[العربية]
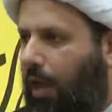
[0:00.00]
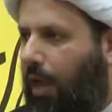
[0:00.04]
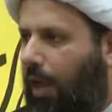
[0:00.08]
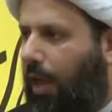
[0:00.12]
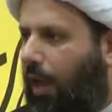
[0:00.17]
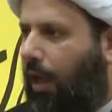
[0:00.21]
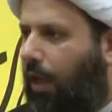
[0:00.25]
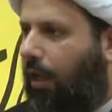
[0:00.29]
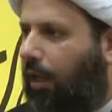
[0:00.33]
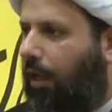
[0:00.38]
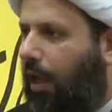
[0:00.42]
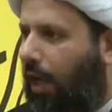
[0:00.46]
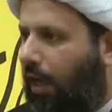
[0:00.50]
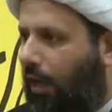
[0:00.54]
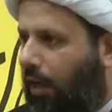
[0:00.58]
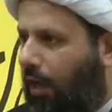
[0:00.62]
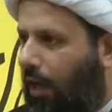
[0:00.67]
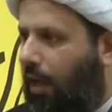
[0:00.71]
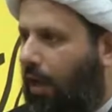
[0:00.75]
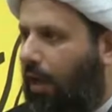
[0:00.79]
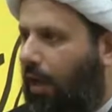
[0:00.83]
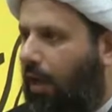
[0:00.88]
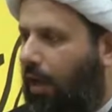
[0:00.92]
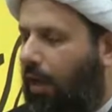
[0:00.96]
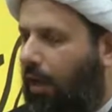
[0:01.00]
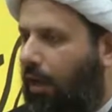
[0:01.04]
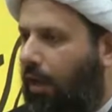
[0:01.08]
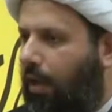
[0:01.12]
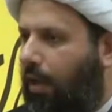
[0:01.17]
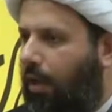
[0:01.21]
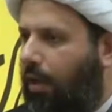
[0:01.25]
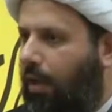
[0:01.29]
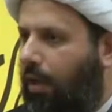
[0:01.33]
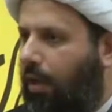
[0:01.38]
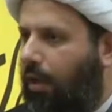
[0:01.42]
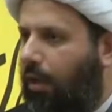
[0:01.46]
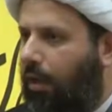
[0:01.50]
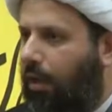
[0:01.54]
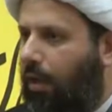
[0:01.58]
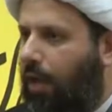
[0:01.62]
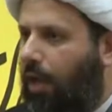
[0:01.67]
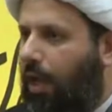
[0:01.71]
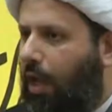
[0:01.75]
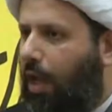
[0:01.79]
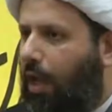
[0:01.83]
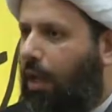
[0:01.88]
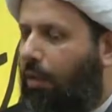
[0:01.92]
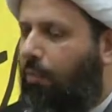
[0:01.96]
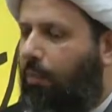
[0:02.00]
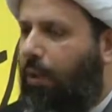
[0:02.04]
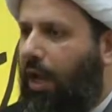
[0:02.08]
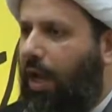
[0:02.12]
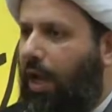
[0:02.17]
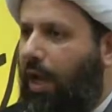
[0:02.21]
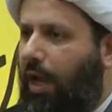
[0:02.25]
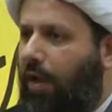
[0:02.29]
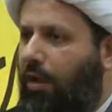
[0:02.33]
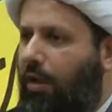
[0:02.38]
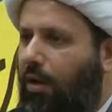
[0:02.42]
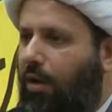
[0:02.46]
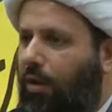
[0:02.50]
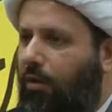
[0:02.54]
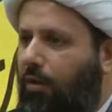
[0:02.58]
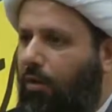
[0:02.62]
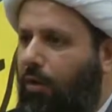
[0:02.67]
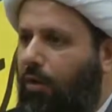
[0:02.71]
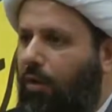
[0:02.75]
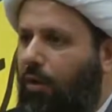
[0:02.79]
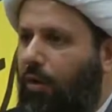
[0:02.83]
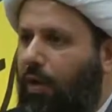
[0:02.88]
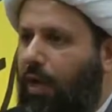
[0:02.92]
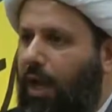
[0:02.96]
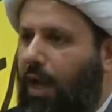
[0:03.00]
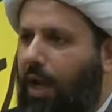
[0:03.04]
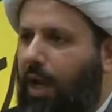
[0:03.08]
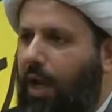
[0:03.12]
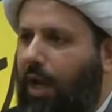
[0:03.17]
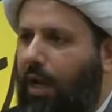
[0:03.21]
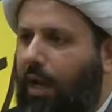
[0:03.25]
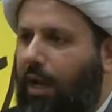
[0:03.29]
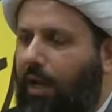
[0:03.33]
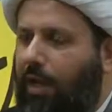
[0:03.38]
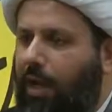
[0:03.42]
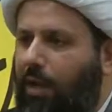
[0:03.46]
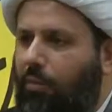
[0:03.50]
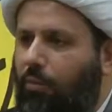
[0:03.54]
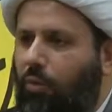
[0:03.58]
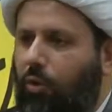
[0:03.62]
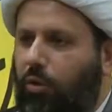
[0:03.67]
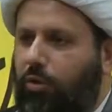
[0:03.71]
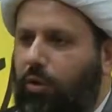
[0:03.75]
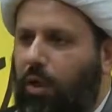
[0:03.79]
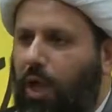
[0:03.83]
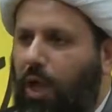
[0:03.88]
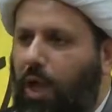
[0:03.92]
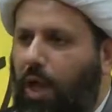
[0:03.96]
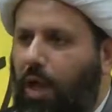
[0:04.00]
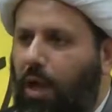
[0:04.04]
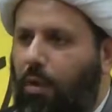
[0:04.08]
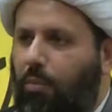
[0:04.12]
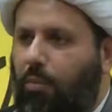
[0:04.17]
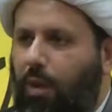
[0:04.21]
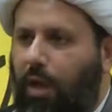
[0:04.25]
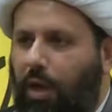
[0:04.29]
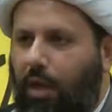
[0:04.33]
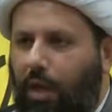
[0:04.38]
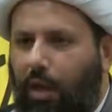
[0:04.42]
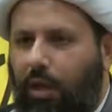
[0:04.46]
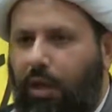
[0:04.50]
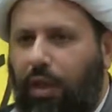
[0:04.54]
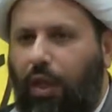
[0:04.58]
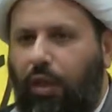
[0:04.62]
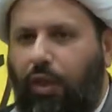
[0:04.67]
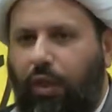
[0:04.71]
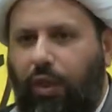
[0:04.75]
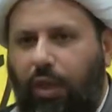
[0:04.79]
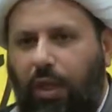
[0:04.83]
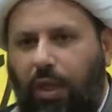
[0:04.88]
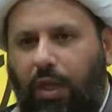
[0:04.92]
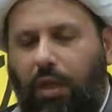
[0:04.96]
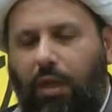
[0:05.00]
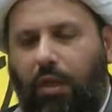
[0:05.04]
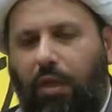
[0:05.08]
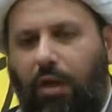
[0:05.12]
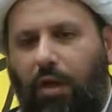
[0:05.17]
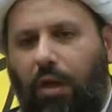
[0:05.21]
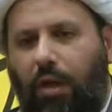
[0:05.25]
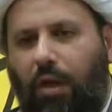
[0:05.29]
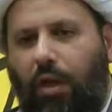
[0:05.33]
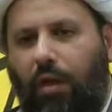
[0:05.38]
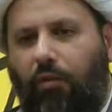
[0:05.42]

يرى بأنه هنالك مطابقة كثيرة